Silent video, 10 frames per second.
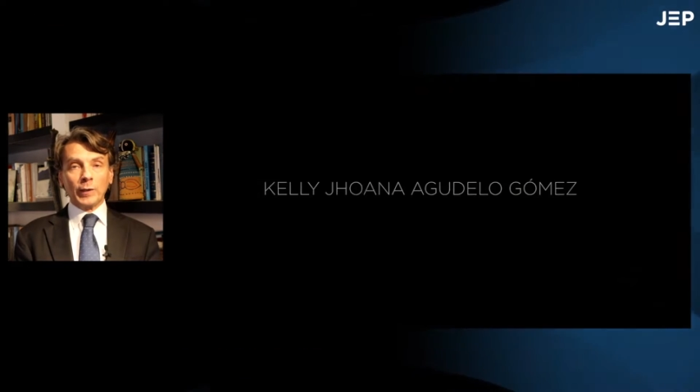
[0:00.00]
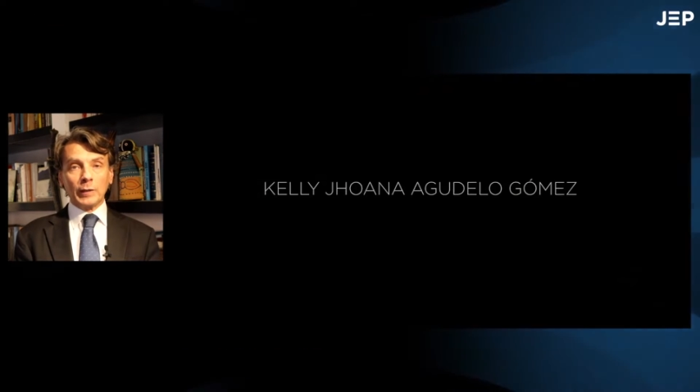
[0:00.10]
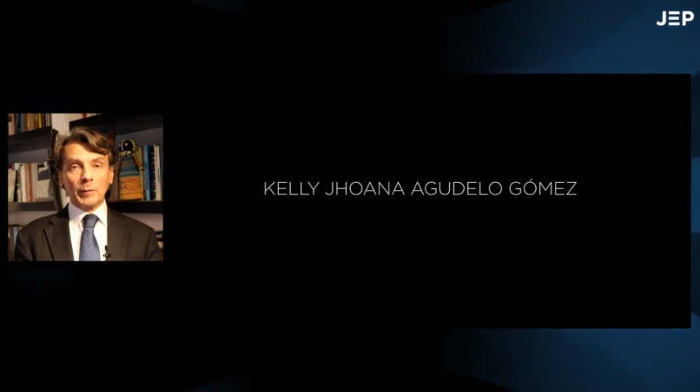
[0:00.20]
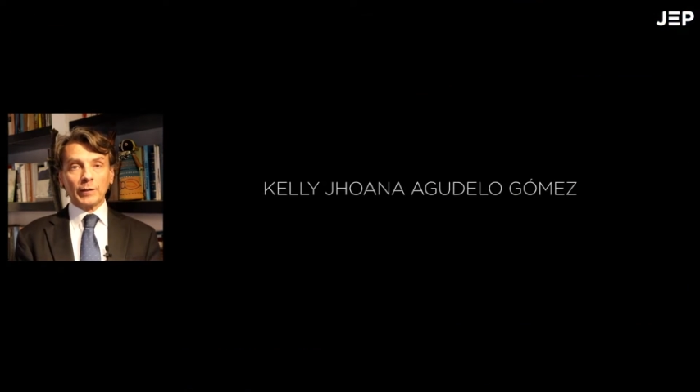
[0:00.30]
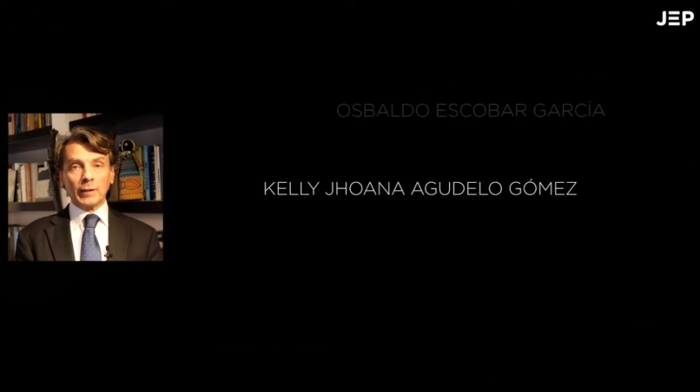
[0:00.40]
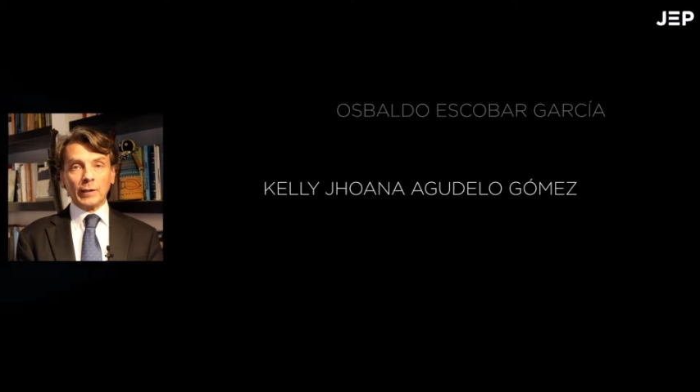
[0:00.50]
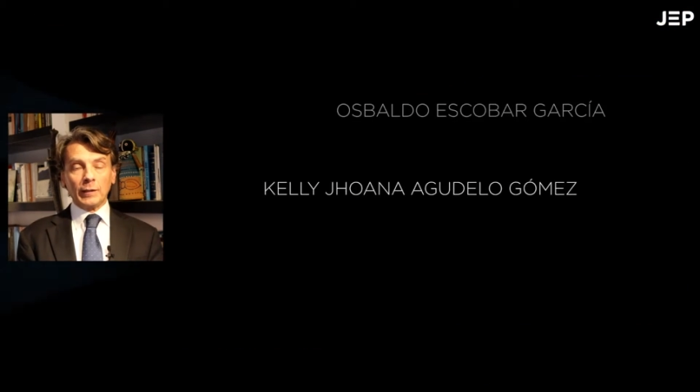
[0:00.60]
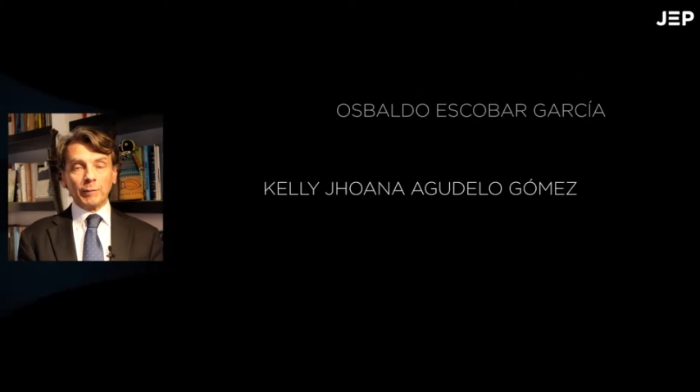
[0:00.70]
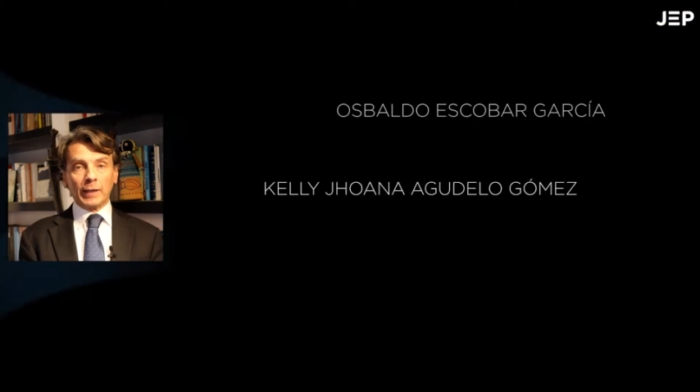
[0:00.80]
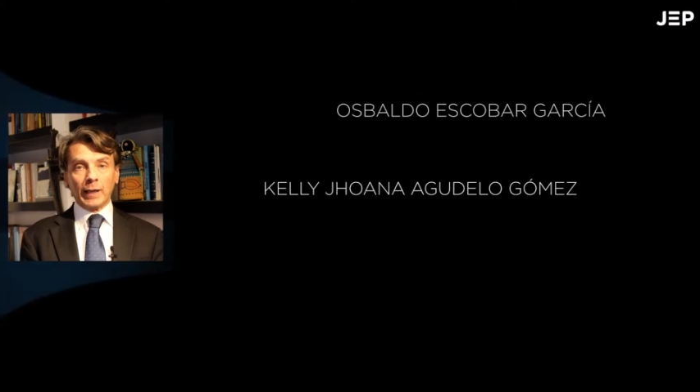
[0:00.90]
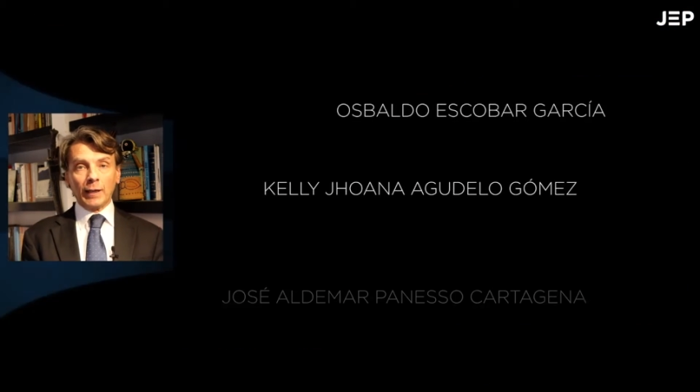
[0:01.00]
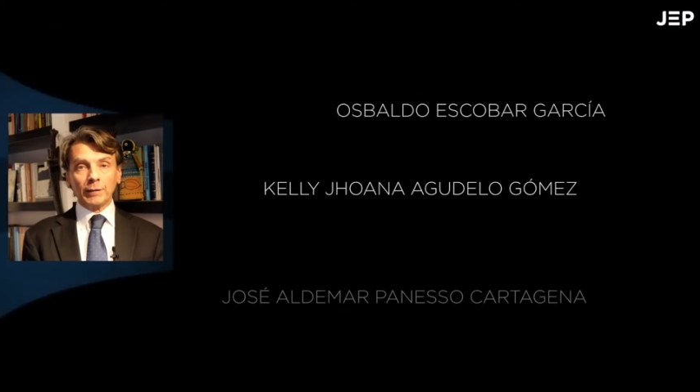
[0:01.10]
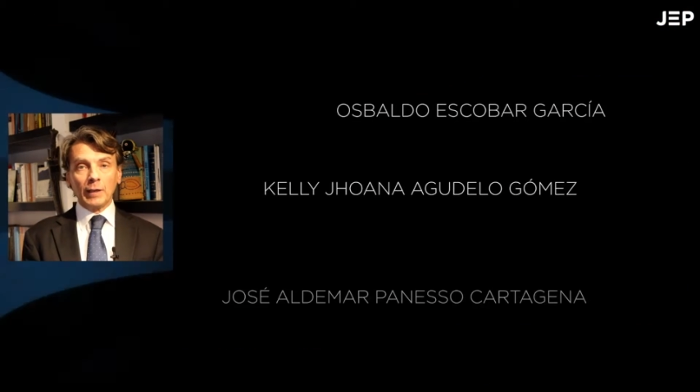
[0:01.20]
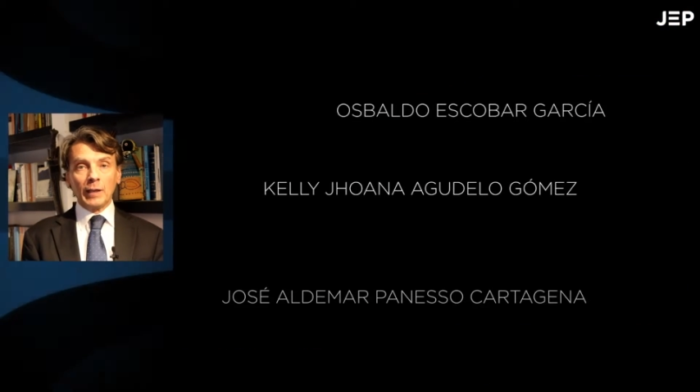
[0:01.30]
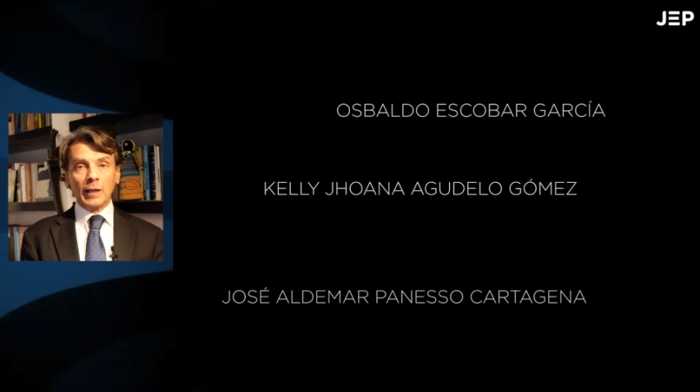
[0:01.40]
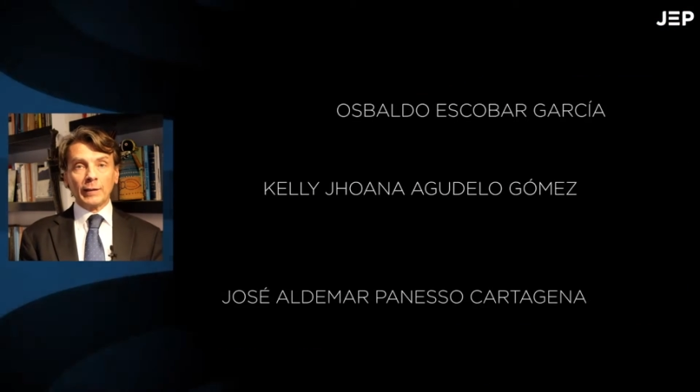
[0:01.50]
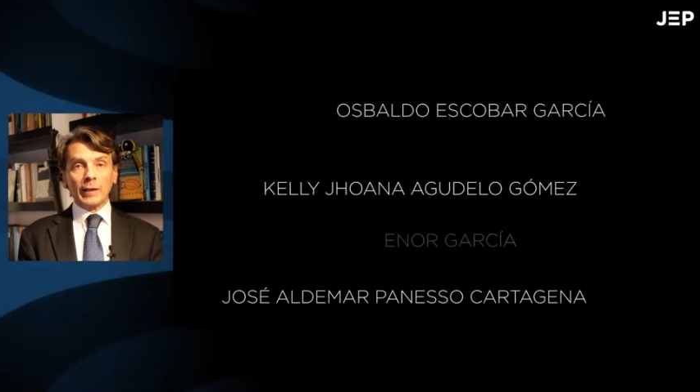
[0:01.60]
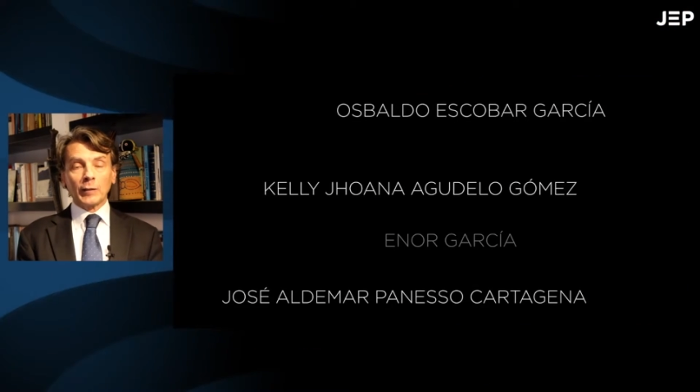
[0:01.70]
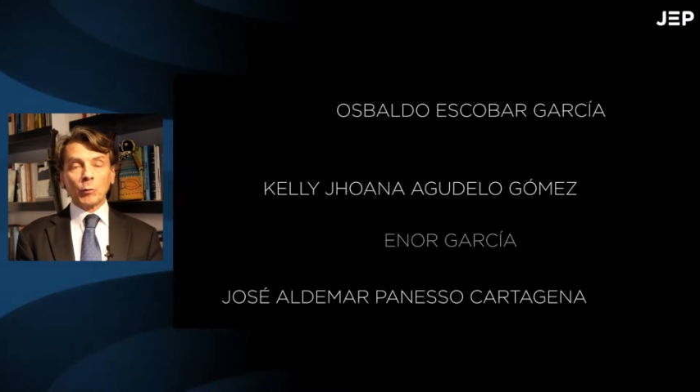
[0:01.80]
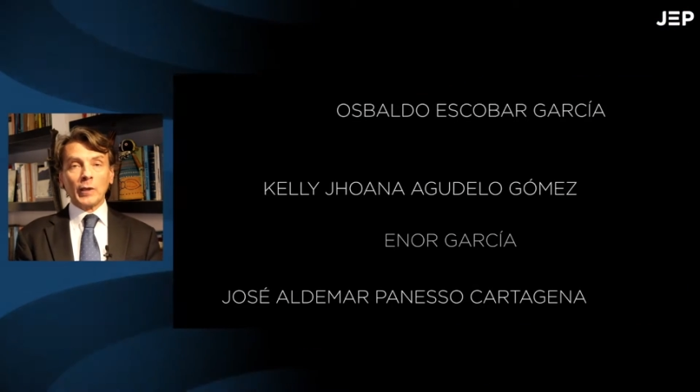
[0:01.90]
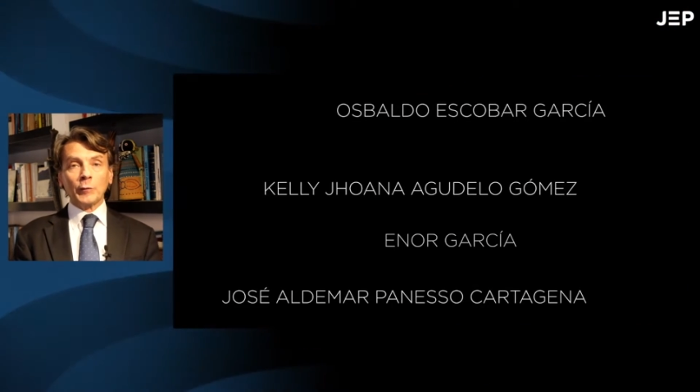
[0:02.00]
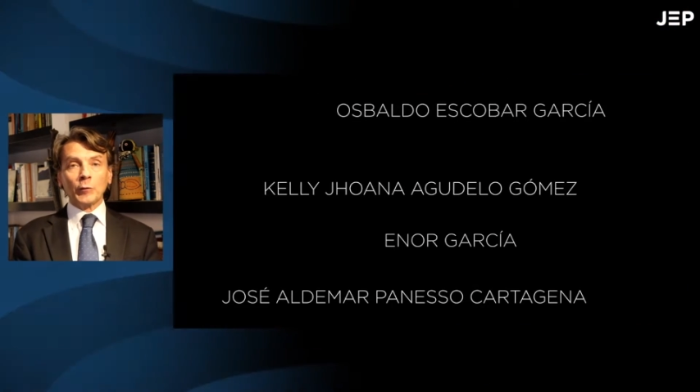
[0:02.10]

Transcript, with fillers: víctimas identificadas, de las cuales